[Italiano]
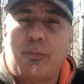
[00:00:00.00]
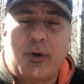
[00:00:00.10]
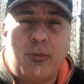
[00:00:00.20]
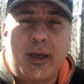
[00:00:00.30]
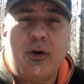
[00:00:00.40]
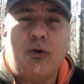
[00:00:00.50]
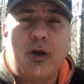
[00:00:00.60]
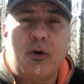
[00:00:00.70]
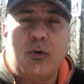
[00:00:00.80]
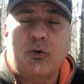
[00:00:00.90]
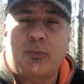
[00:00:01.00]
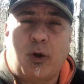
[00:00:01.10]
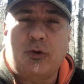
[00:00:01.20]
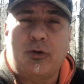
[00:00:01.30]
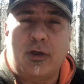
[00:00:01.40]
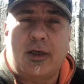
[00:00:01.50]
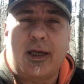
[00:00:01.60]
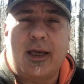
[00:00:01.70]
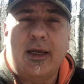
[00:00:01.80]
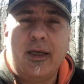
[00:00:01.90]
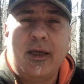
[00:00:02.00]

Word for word: perlomeno nello spot che